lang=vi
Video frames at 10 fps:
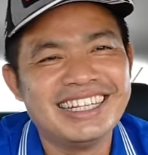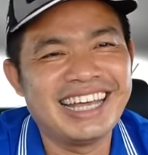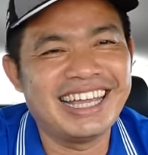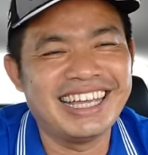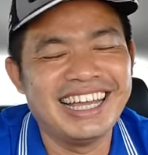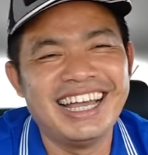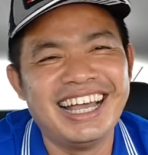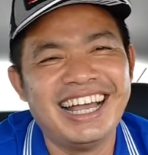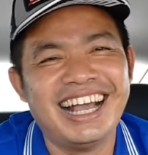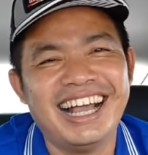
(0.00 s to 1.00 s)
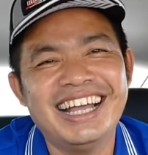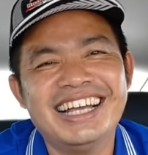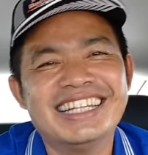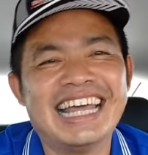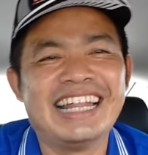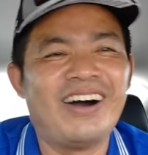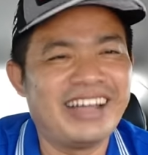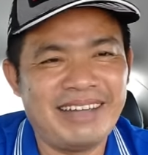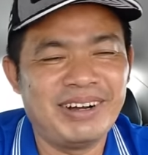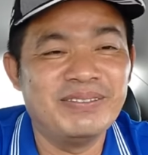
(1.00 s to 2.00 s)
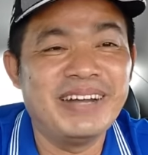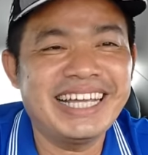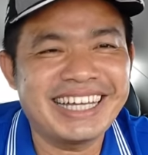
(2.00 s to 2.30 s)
thì thì thôi em không biết